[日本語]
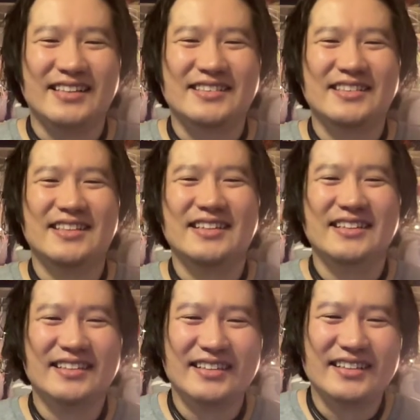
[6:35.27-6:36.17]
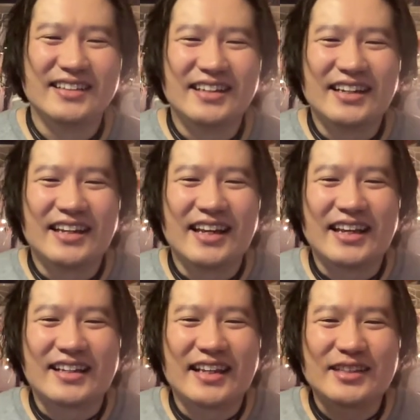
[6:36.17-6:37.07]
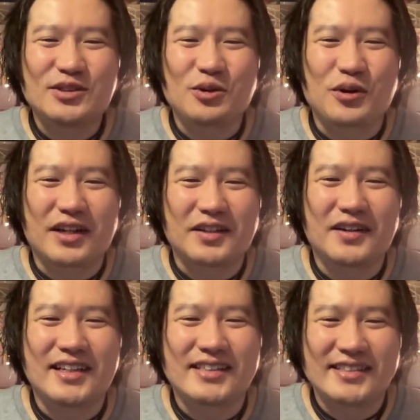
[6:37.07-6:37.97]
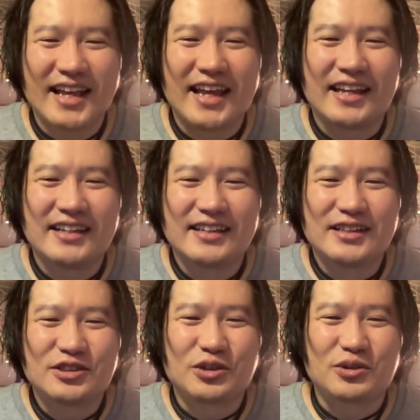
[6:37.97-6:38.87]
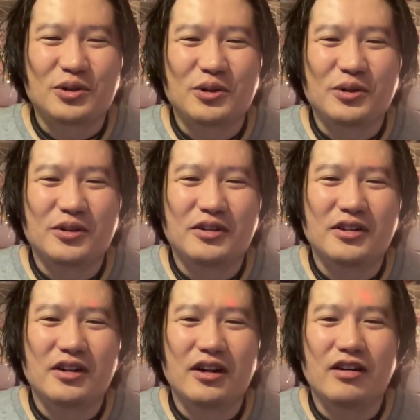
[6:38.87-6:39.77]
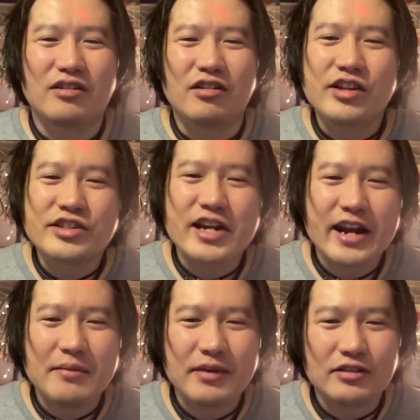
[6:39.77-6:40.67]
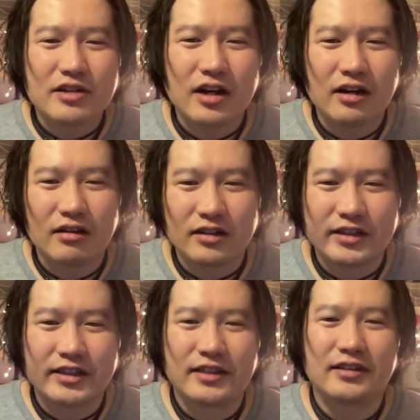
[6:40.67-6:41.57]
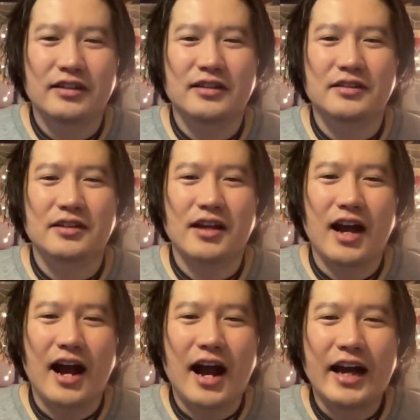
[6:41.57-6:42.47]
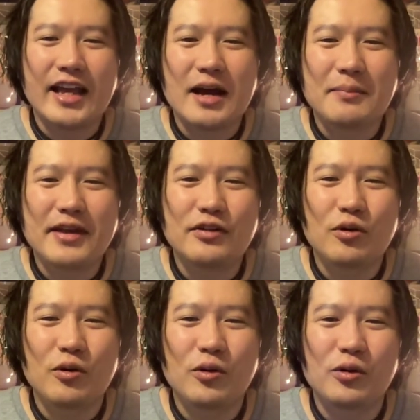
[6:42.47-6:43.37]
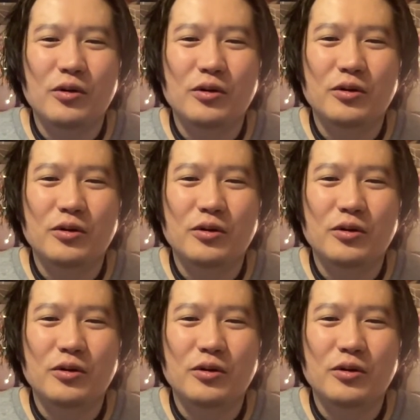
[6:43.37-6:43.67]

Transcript: です、えー、ゲストの方はですねちょっとリタイアメントアーリー早めの